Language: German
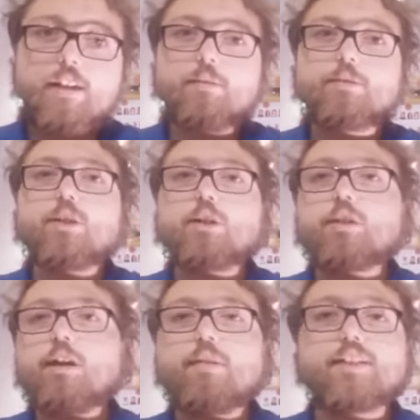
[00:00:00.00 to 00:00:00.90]
Dann habe ich
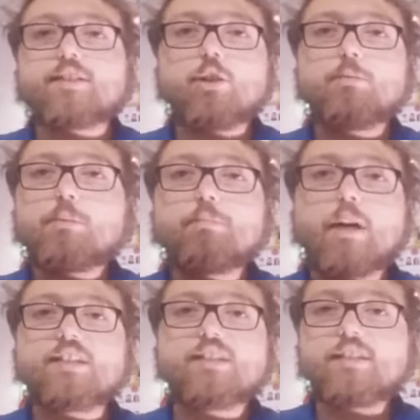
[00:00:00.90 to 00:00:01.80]
gesagt, ja, was soll man
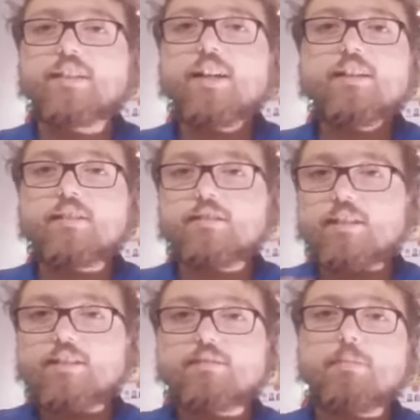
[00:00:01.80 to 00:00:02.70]
basteln? Dann
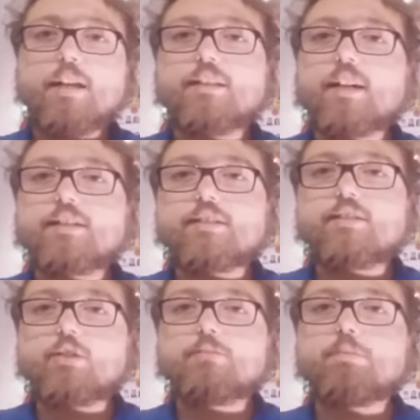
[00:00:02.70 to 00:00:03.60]
hat sie gemeint, ja, die
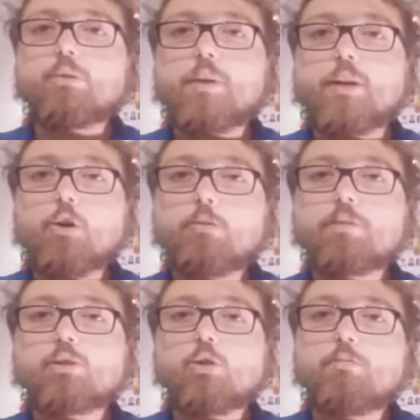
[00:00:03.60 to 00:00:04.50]
Sonnenblume
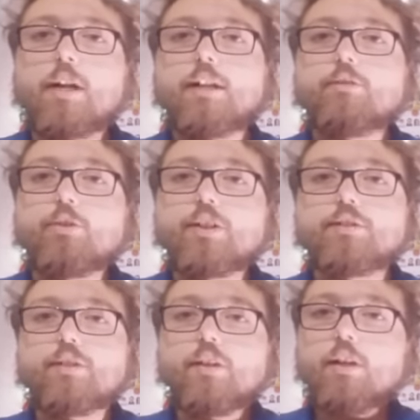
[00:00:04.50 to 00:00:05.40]
könnte man doch mal
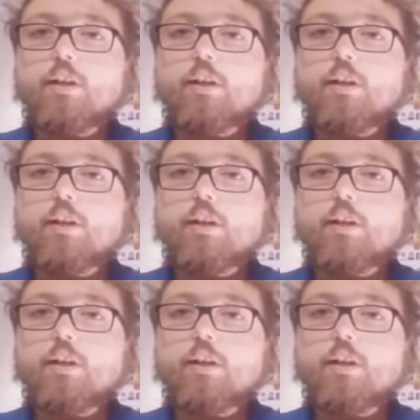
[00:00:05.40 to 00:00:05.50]
erneuern.